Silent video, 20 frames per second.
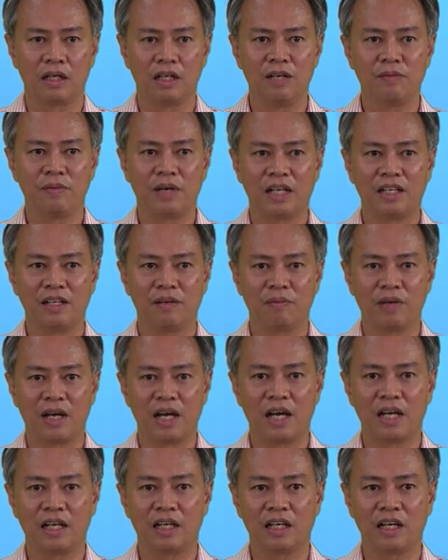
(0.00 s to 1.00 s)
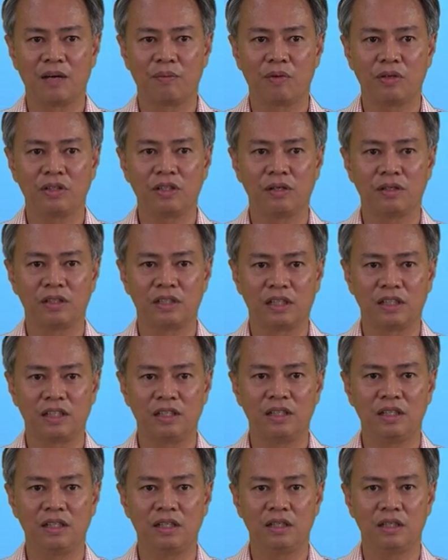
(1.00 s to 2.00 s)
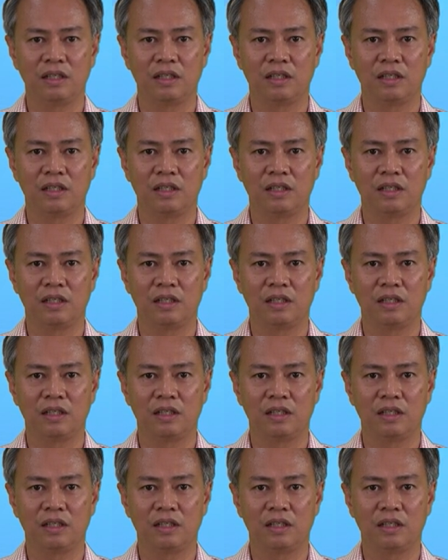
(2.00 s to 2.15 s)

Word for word: เริ่มการทำงานนะครับ ก็จะอย่างที่